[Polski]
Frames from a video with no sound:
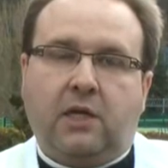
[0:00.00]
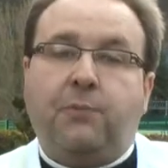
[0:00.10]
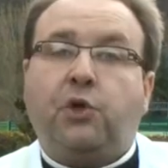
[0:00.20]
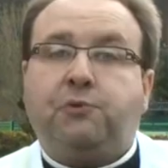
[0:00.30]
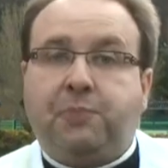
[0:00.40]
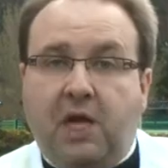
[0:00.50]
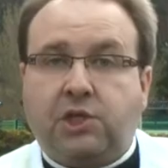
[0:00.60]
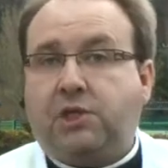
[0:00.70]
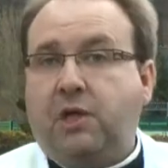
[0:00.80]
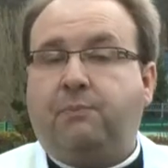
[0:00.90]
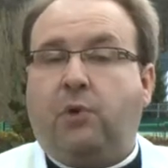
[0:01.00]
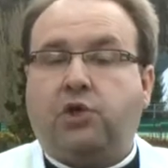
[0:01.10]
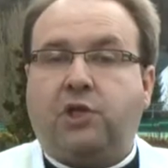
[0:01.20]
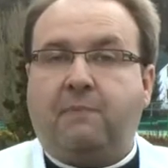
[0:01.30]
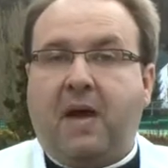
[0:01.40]
i pośpiesznie
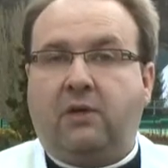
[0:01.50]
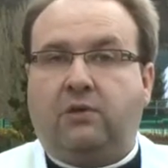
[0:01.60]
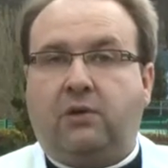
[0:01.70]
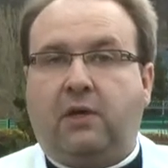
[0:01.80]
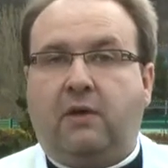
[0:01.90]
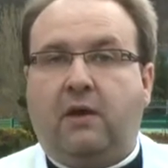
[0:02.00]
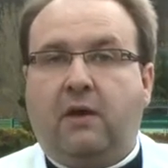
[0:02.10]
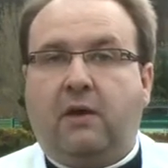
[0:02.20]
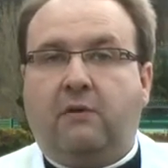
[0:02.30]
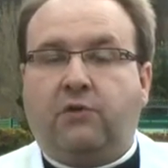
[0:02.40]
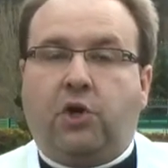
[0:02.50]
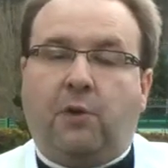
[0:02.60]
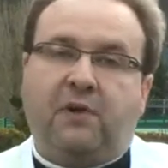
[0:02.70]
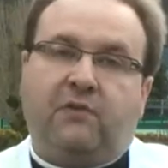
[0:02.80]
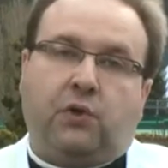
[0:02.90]
pogrzebano je w
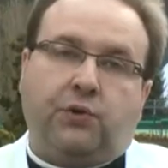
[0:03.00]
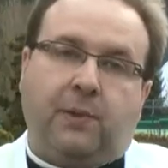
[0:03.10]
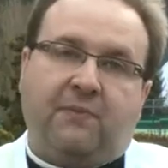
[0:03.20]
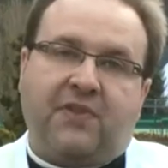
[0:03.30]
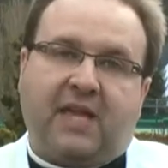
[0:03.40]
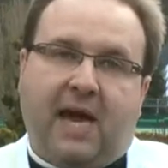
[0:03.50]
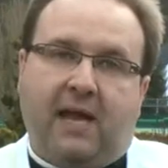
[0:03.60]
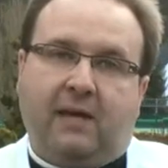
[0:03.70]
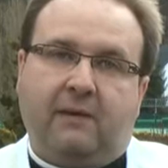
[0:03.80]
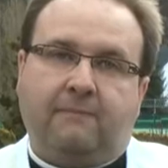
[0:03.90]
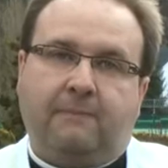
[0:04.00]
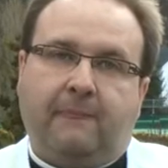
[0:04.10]
grobie wykutym w skale.